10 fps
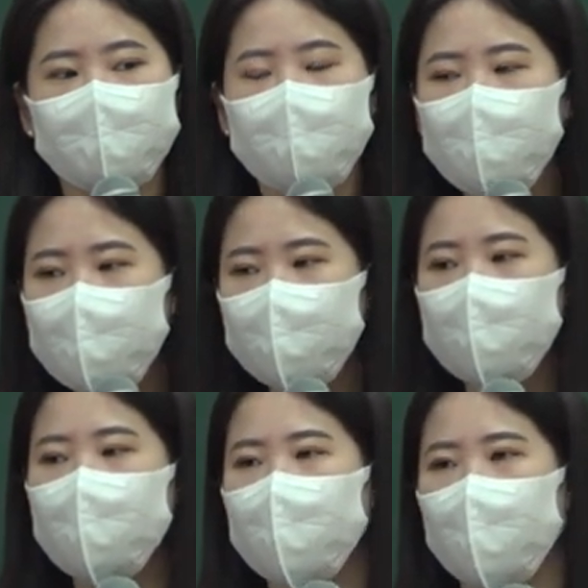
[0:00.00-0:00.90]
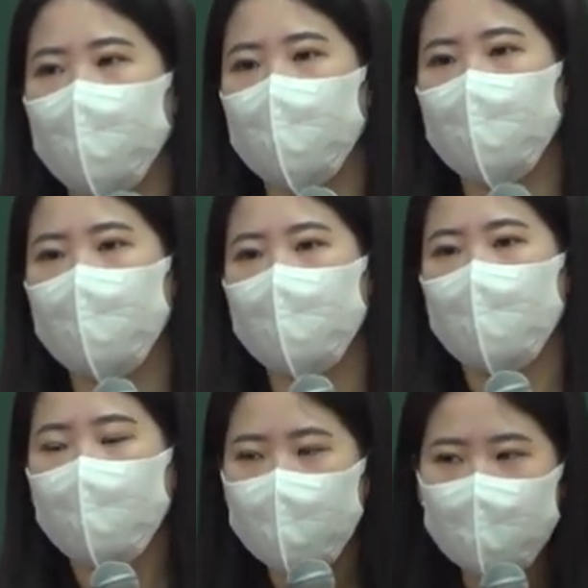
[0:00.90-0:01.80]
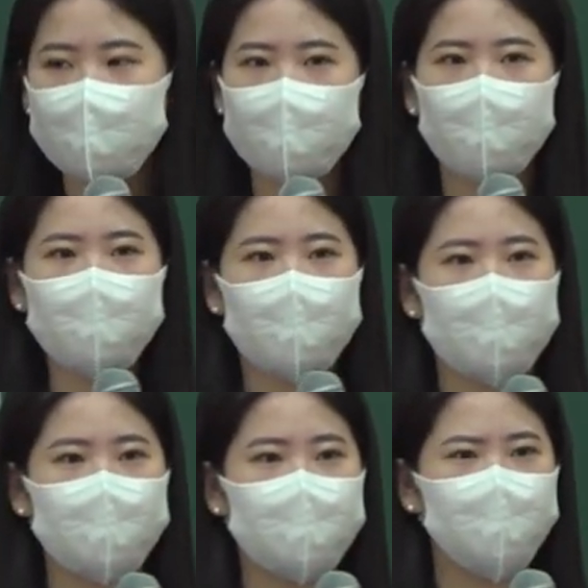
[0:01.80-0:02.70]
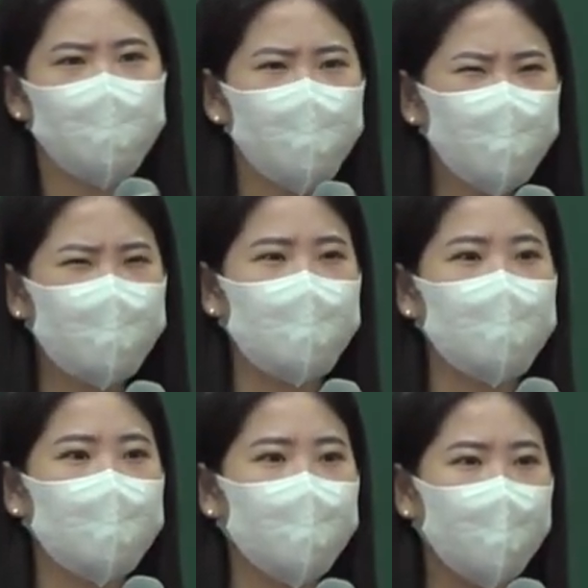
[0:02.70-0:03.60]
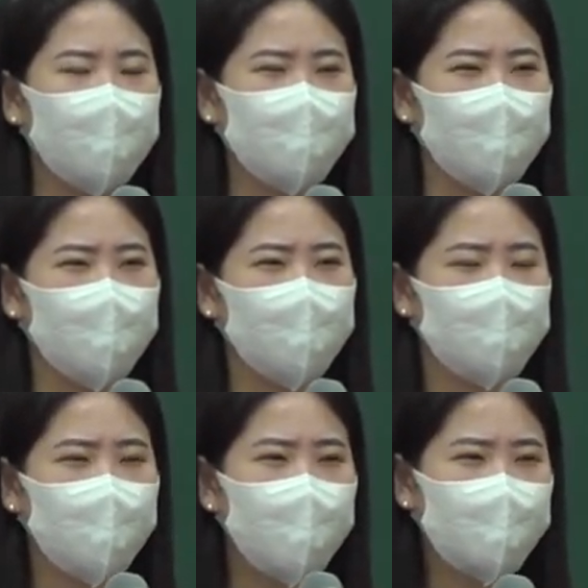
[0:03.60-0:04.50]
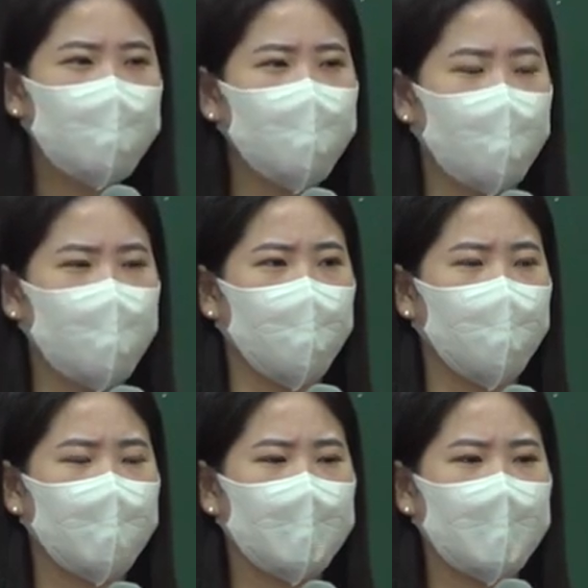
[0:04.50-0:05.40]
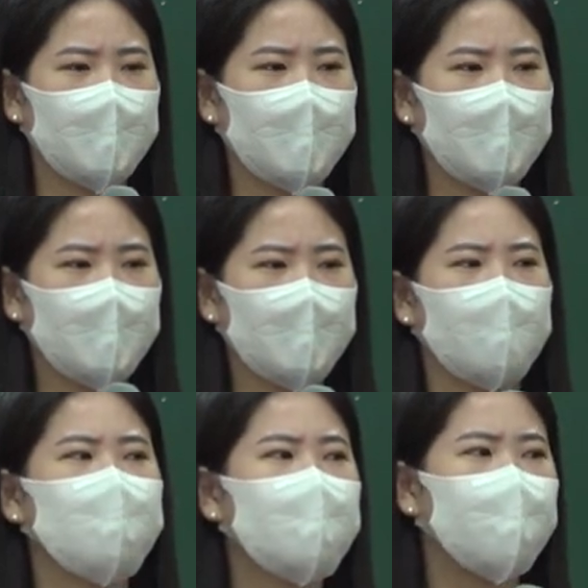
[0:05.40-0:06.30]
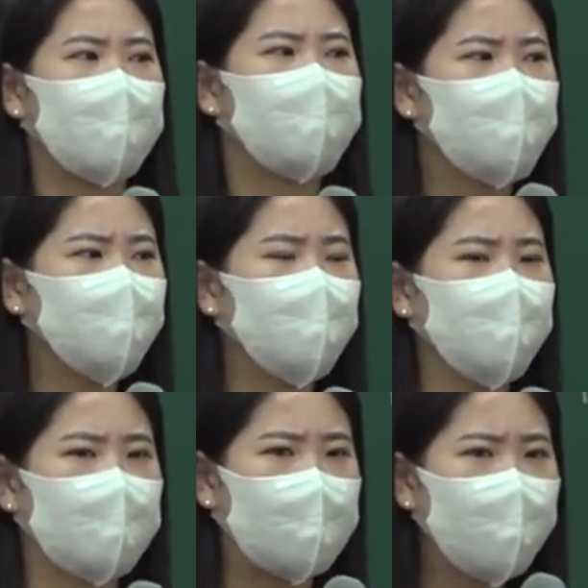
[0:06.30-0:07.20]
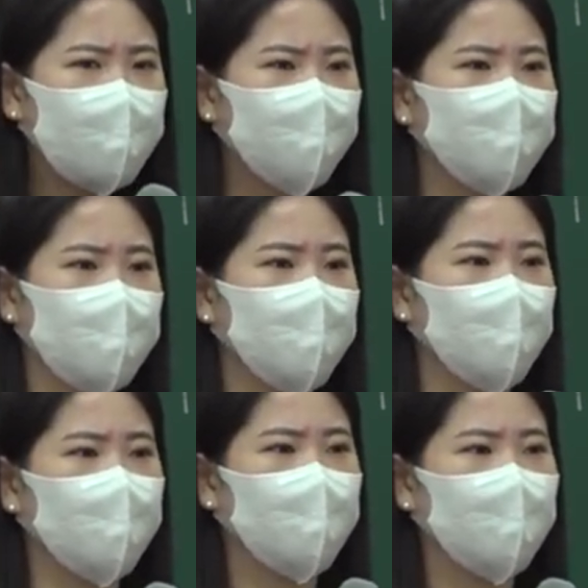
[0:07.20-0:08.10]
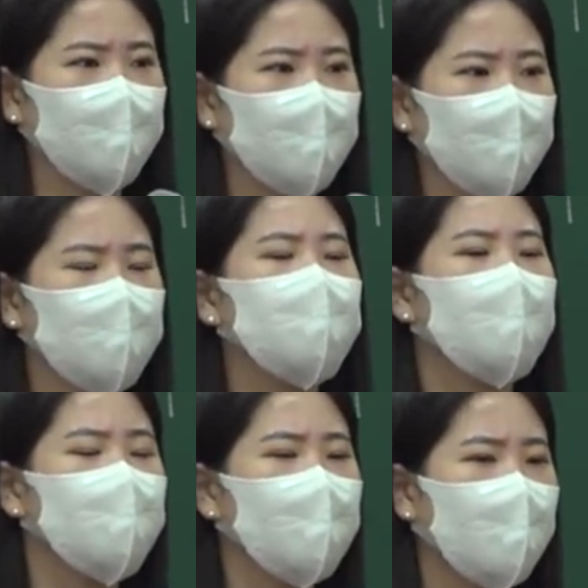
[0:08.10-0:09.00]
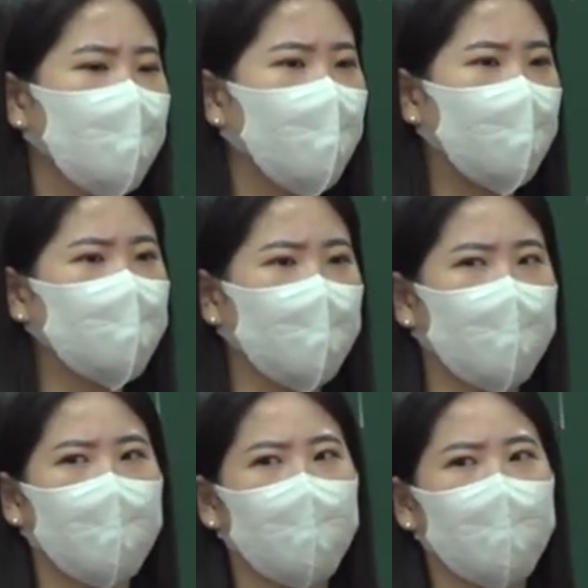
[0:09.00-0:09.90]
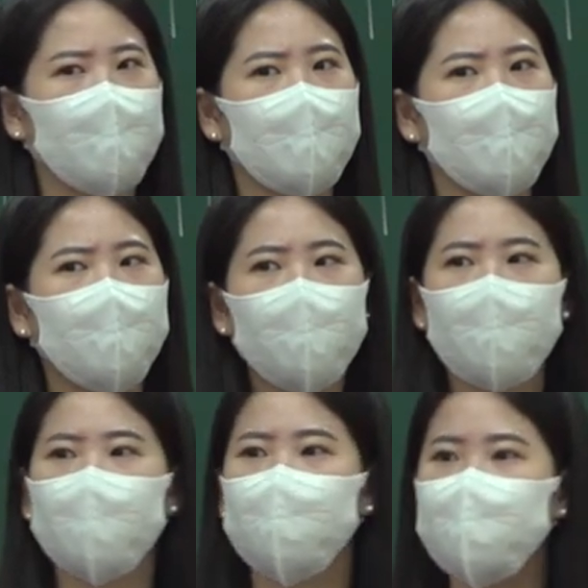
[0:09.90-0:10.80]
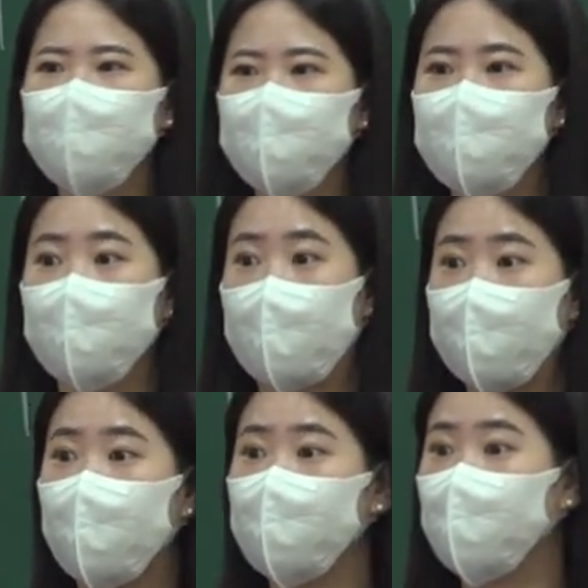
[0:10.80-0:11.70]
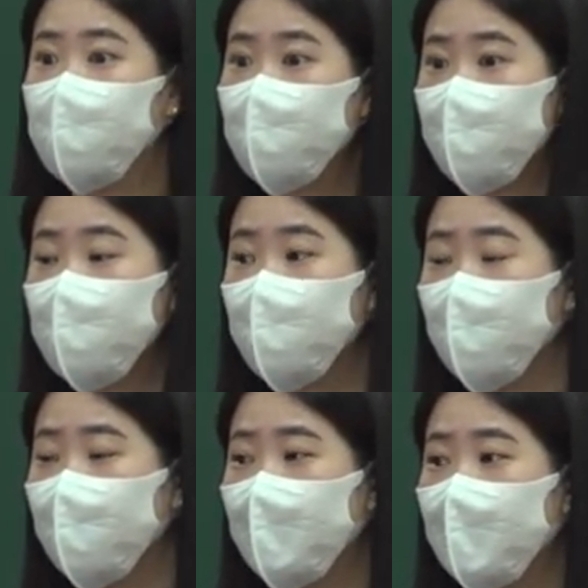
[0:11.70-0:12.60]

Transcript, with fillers: 진짜 성경에 하나님의 언약 가진 소수 제자들이 모여서 정말 기도하고 하나님의 말씀을 날마다 붙잡고 그 언약의 길로 갈 때에 로마가 뒤집어지고 바벨론이 뒤집어지고